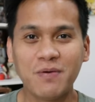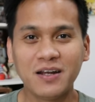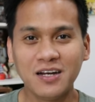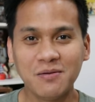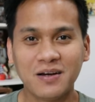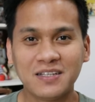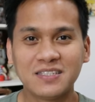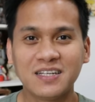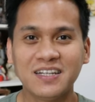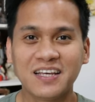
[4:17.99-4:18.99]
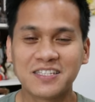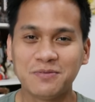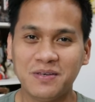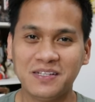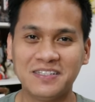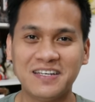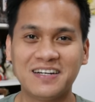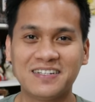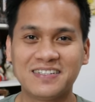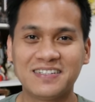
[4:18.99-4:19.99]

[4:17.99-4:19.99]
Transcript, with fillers: para naman sa next meal niya.